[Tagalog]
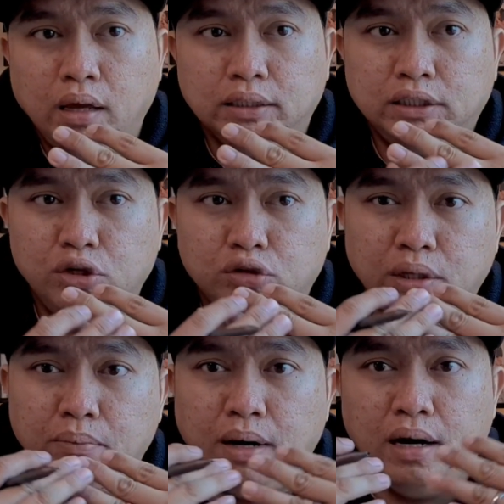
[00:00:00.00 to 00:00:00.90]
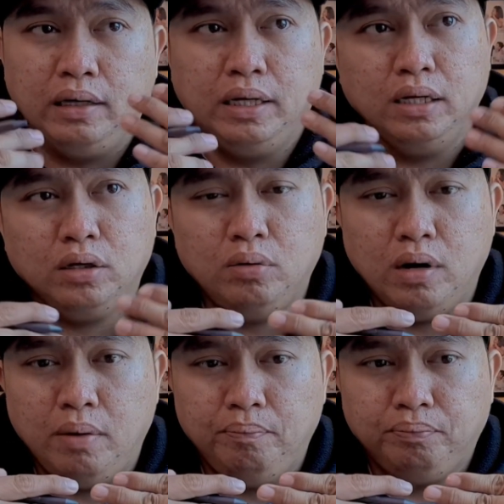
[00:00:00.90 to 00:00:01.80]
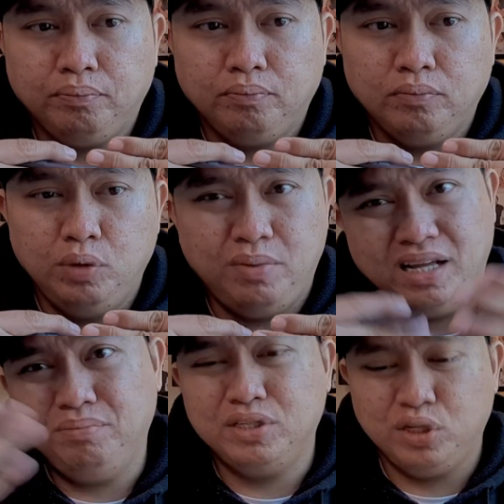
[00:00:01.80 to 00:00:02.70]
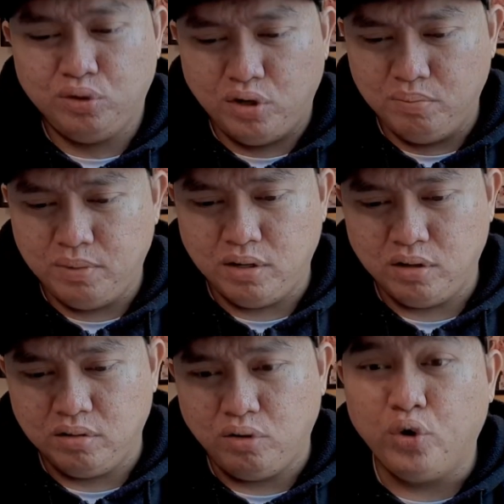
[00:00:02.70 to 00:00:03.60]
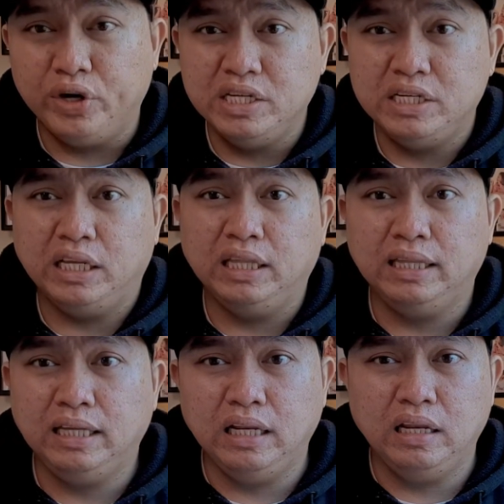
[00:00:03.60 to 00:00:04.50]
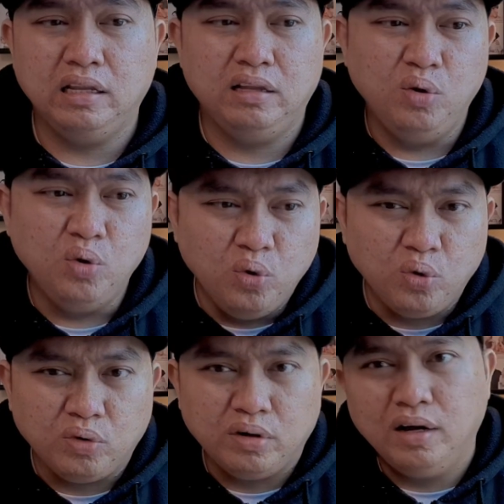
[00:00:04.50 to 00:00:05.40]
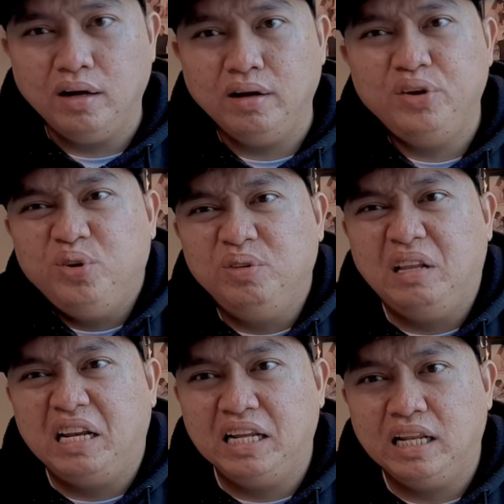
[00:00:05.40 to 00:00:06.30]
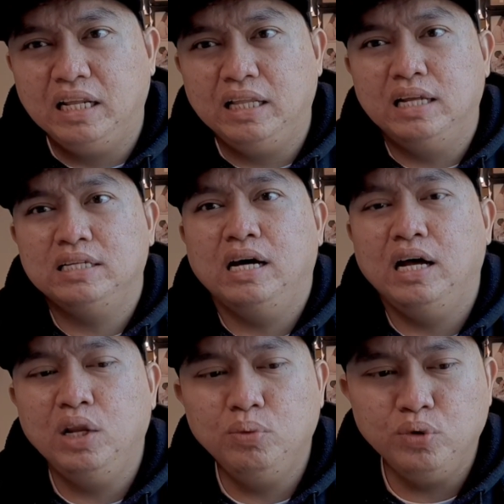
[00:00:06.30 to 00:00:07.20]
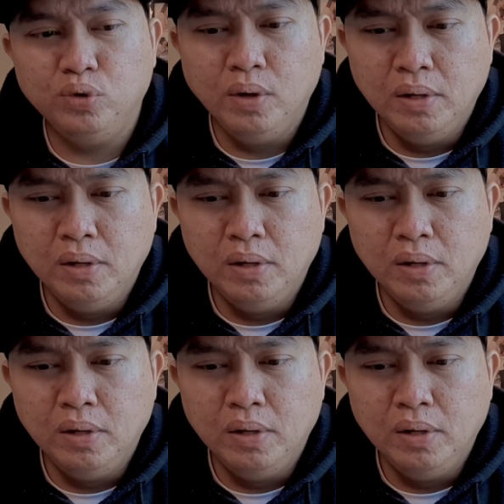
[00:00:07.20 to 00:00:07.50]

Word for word: Kasi yung iba ang ginagawa, yung mga advanced na to ay mga orange and teal look na yon naririnig nila sa Hollywood.